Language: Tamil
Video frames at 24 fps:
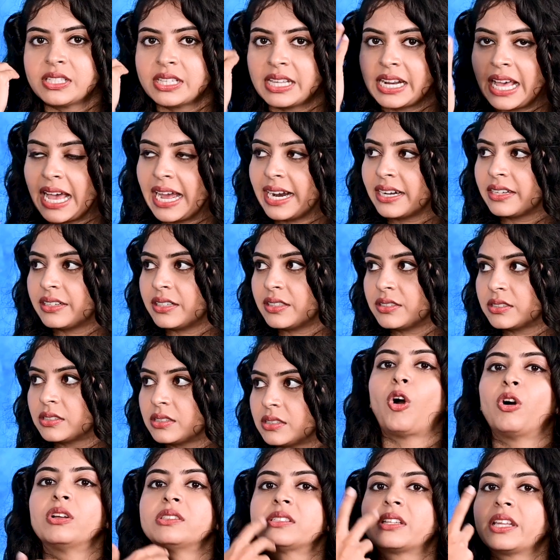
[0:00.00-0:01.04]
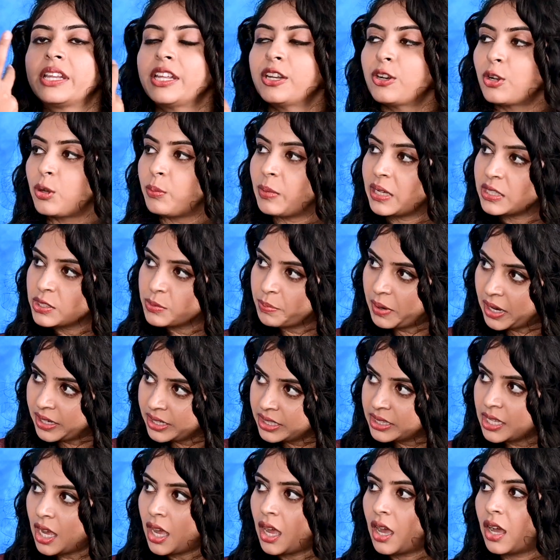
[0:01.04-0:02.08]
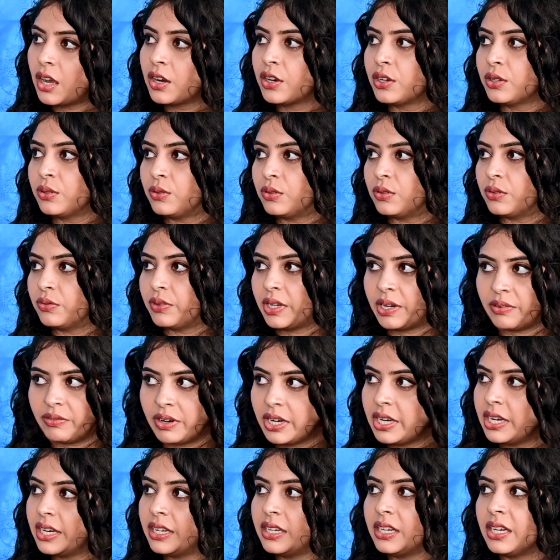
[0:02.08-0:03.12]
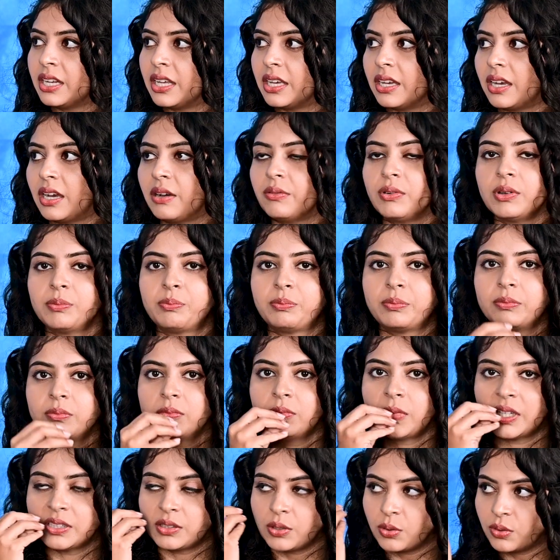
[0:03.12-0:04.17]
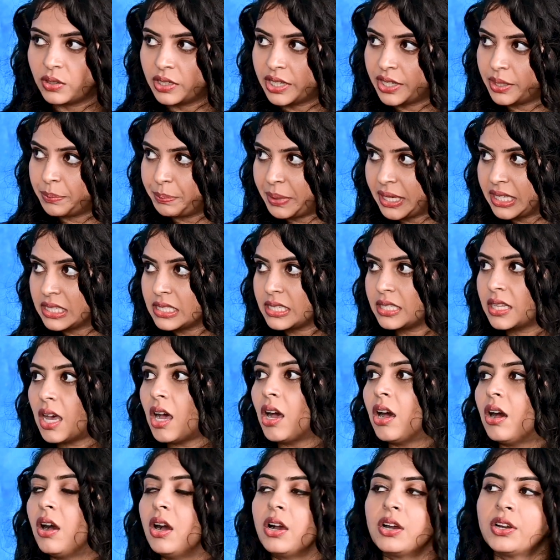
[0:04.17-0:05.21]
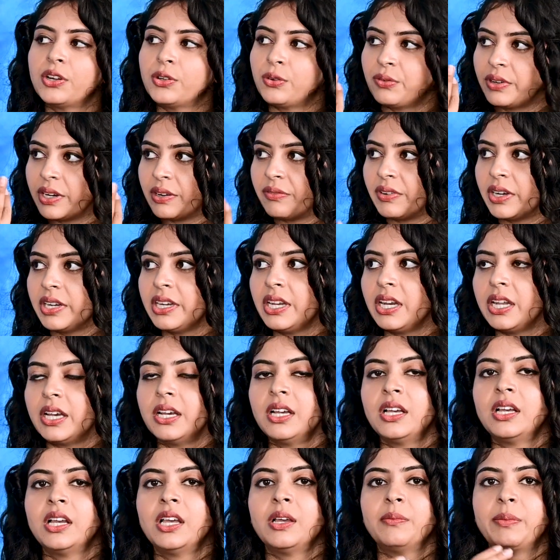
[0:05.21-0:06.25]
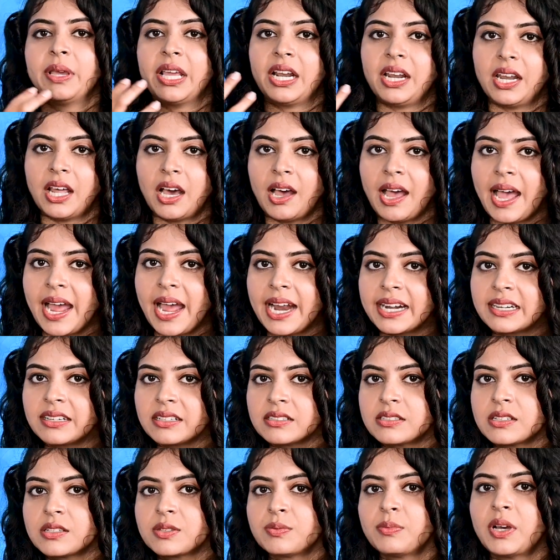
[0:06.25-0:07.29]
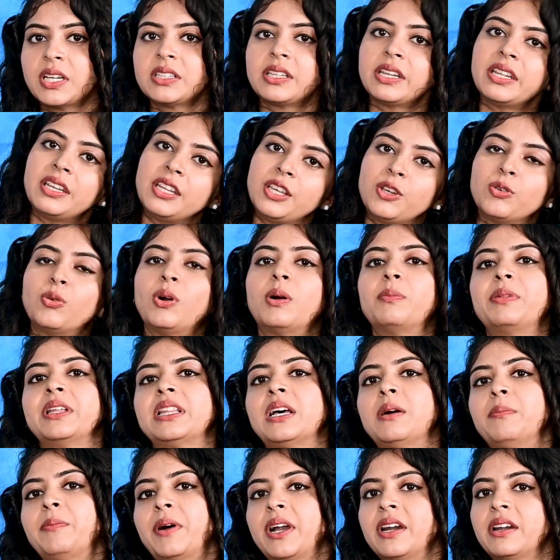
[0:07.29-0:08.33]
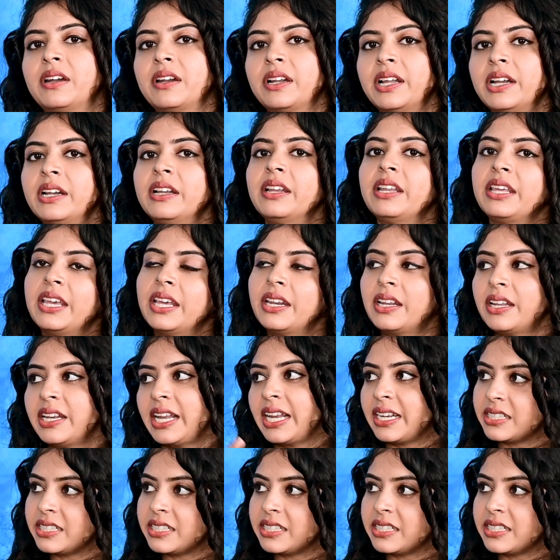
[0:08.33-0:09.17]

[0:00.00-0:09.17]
ஷீ இஸ் அன் ஆக்ட்ரஸ் ஆன் ஸ்க்ரீன் ரொமான்ஸ் பண்ணி தான் ஆகணும் வேற வழி இல்லை அவள் மற்றவங்க கிட்ட பேசி தான் ஆகணும் வேற வழி இல்லை எல்லா ஆக்ட்ரஸஸ் மாதிரி நீயும் அப்படி தான் பண்ணுறேன்னு நீ என்ன